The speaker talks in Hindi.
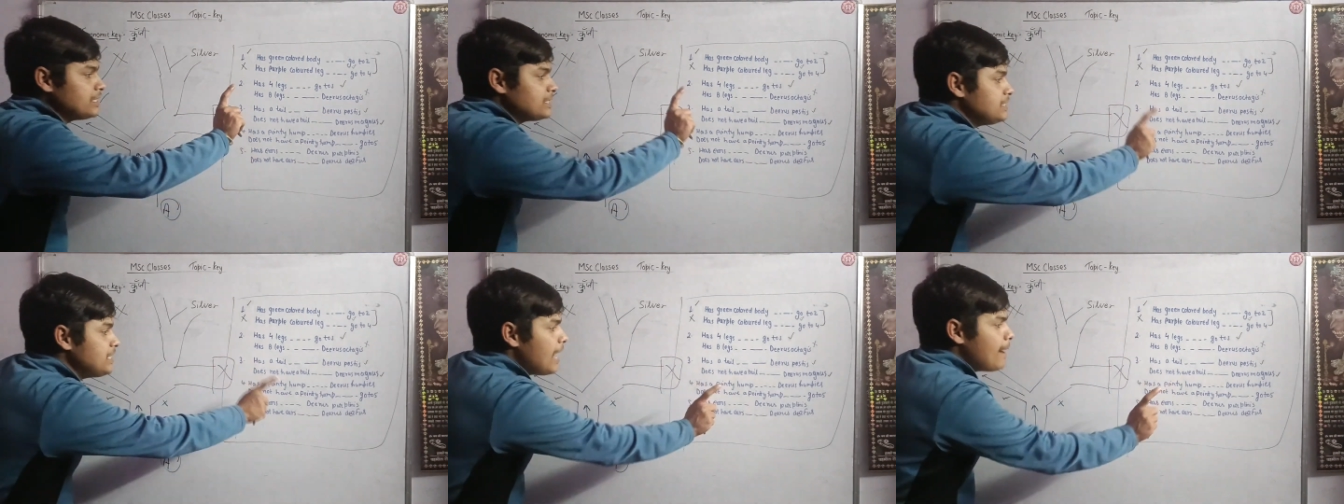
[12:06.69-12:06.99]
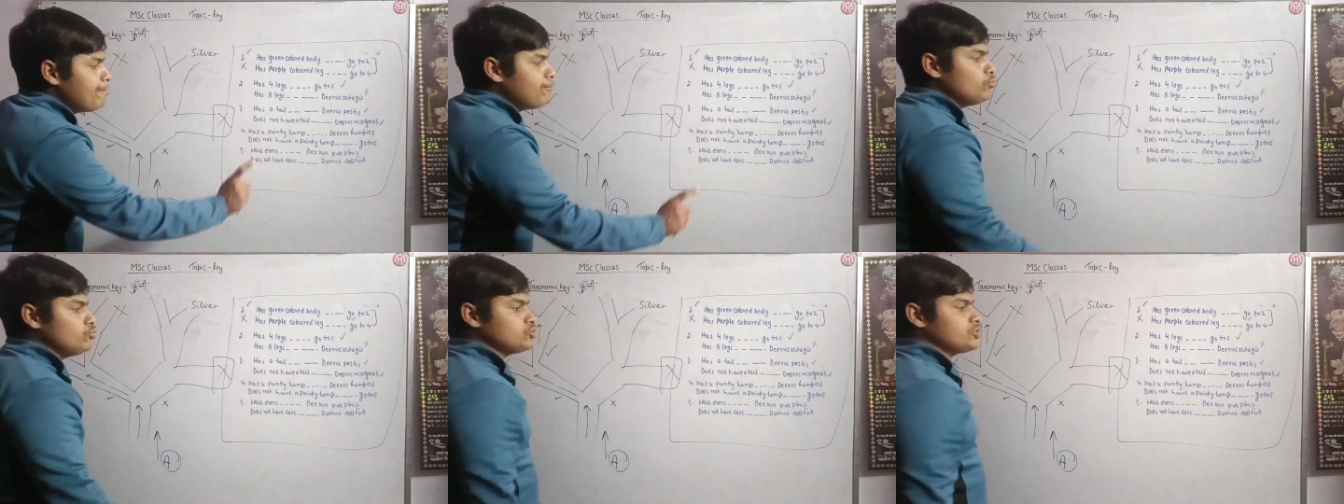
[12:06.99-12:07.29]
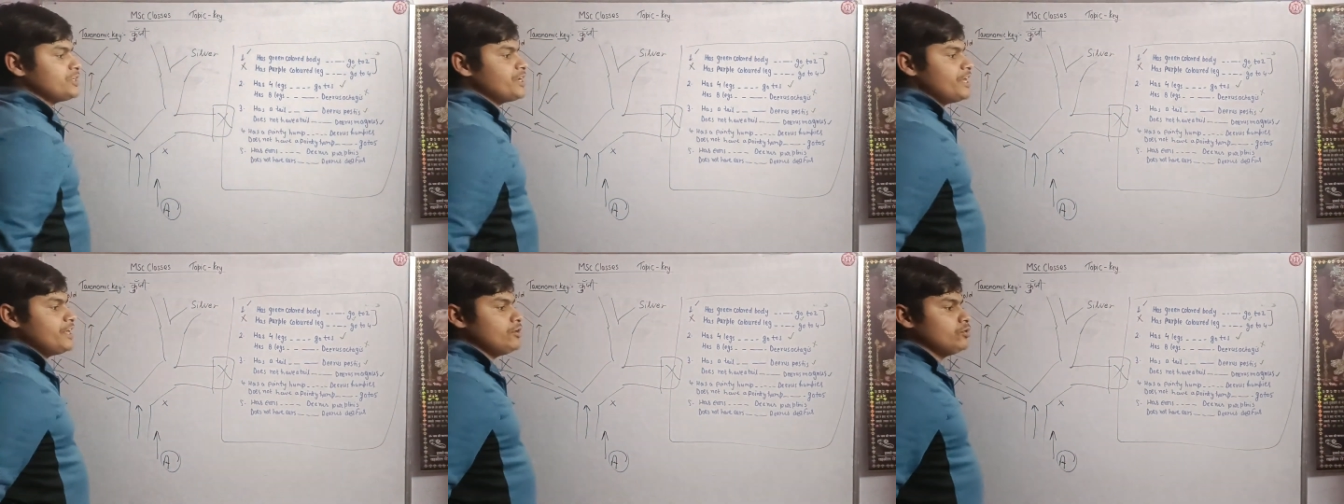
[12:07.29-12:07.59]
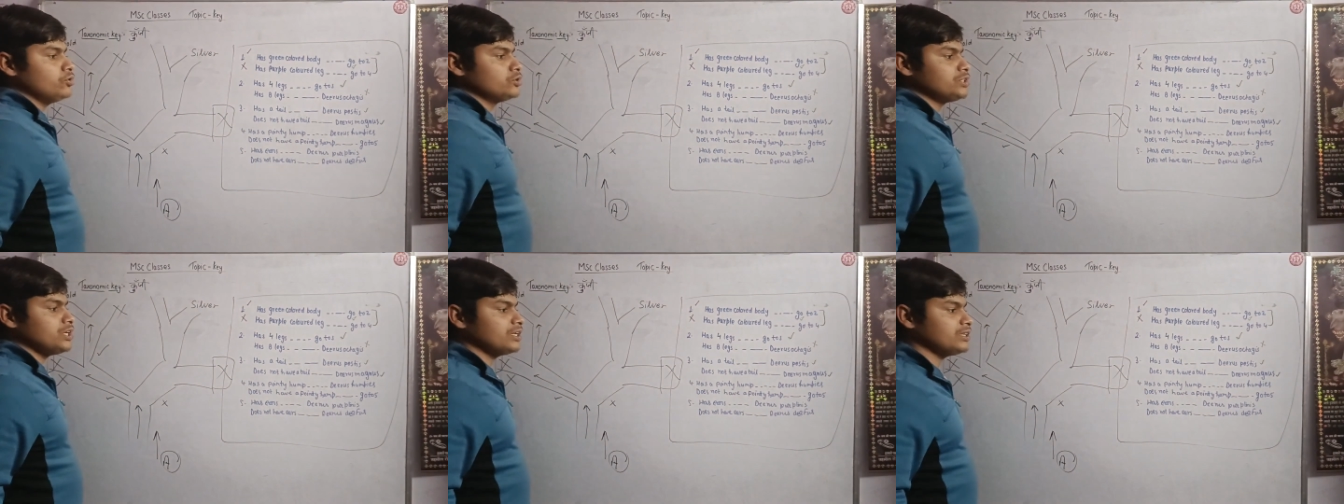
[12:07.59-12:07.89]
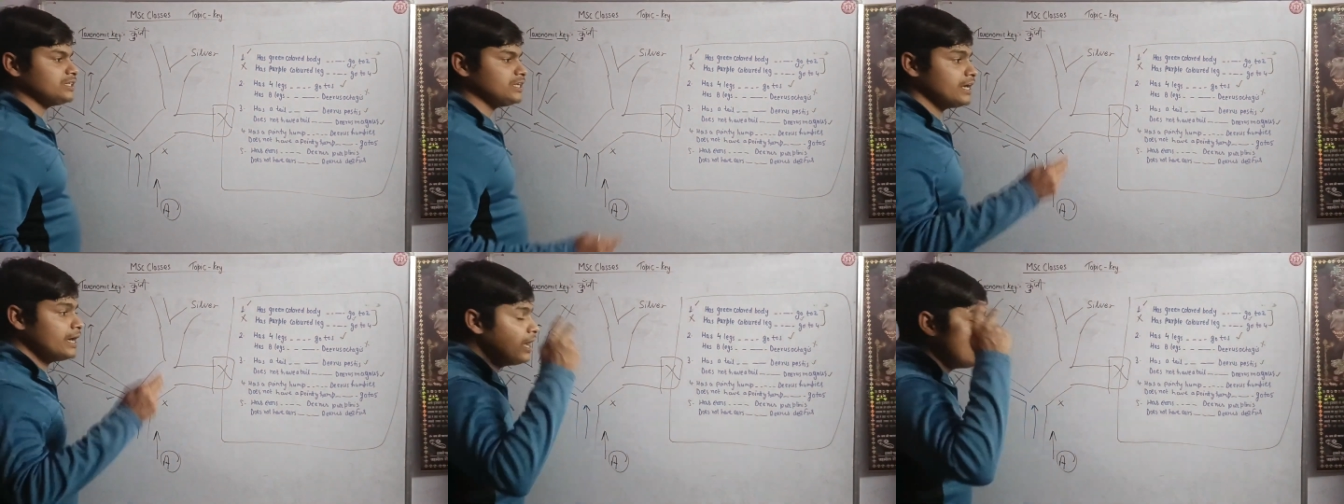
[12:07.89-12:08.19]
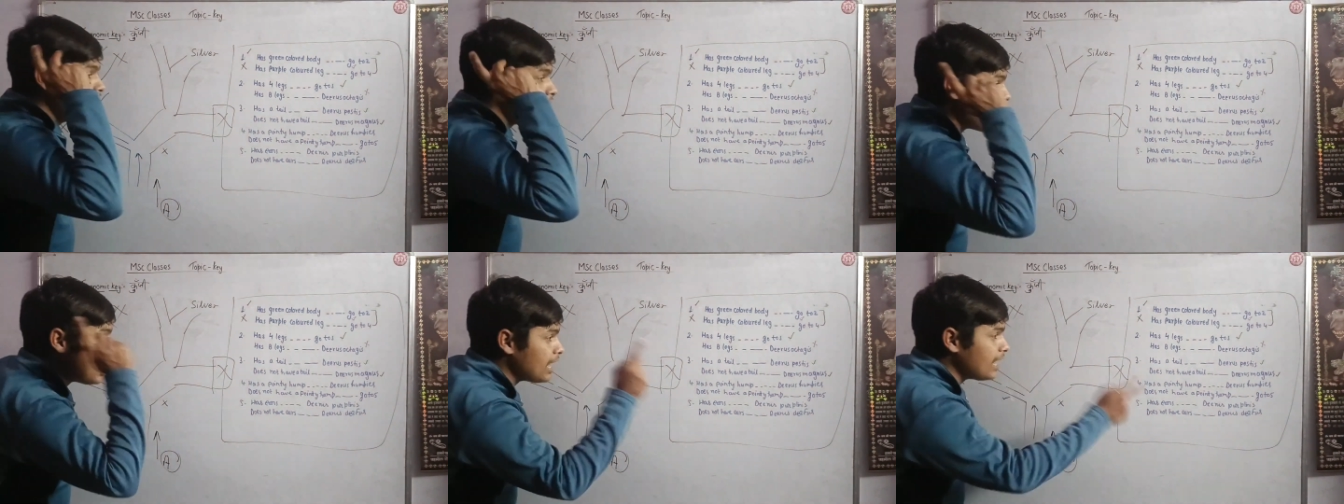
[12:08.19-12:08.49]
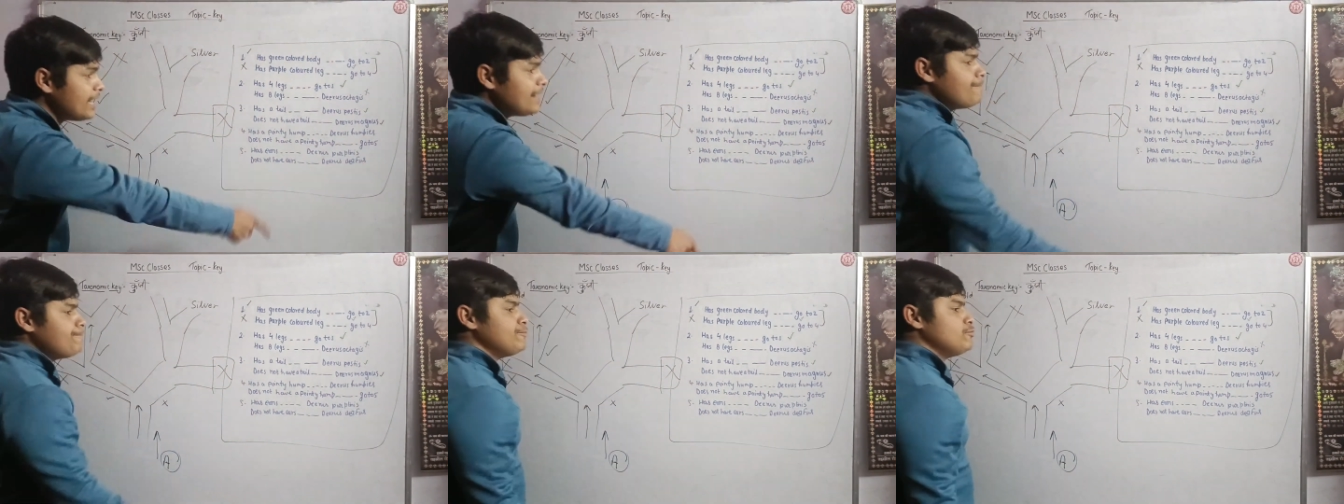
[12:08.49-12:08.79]
या पूछ नहीं हो सकती है
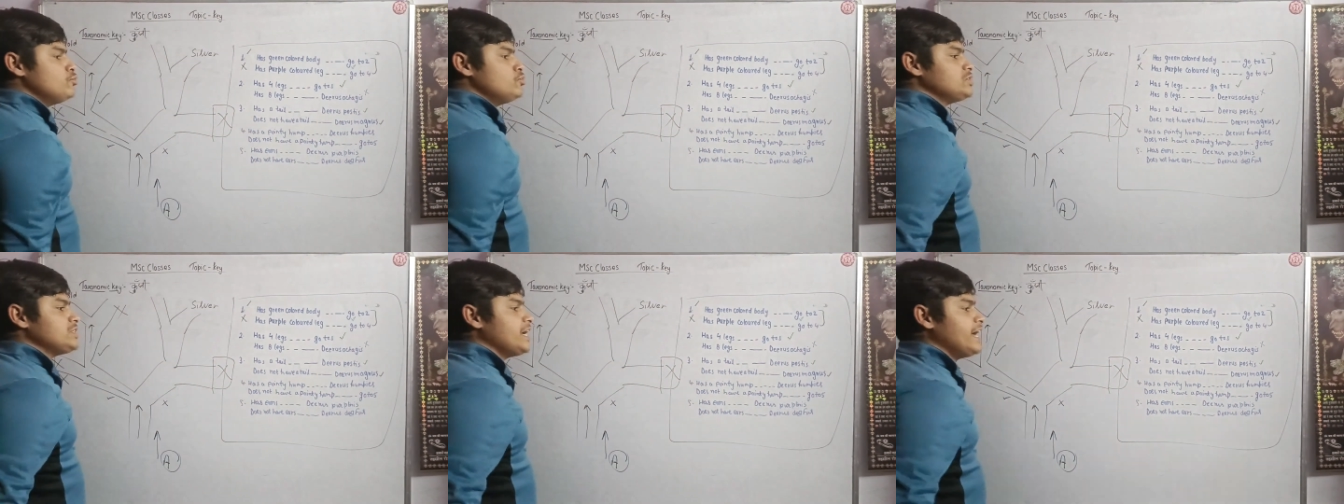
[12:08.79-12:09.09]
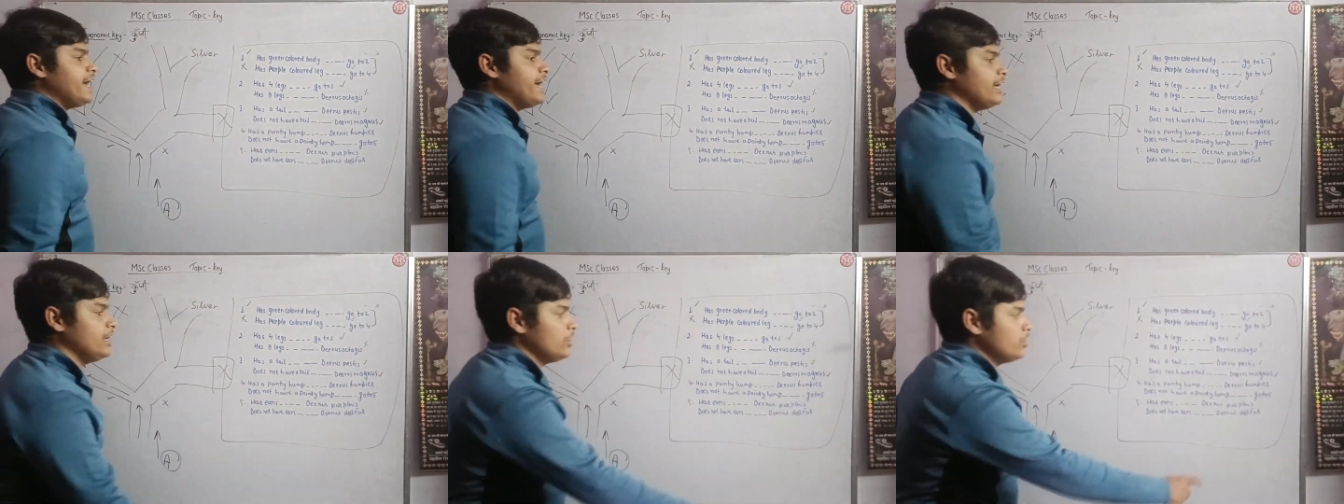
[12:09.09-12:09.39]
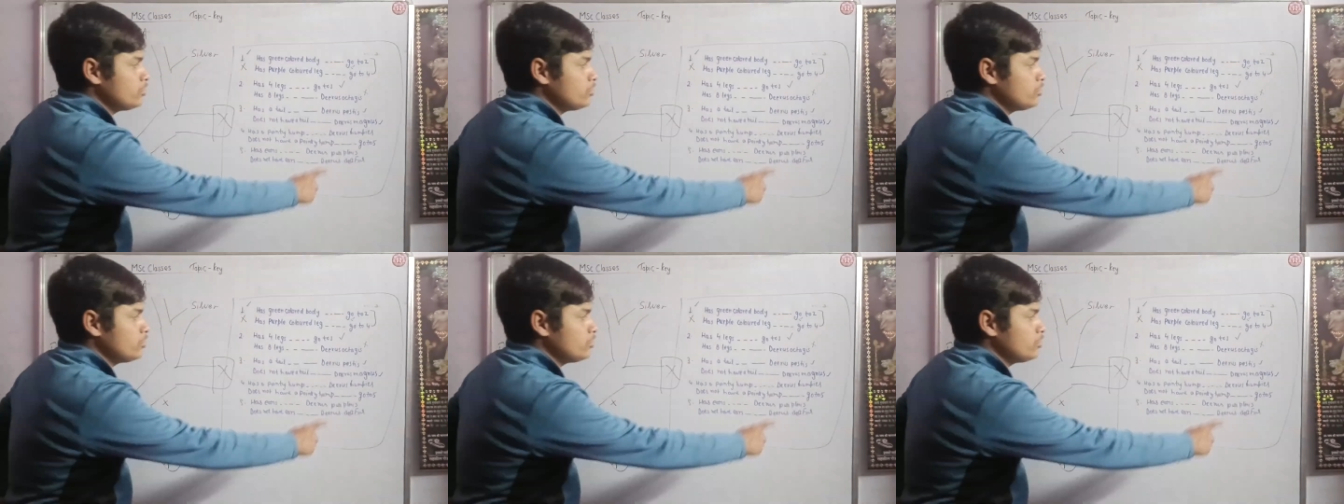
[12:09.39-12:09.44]
अगर पूछ है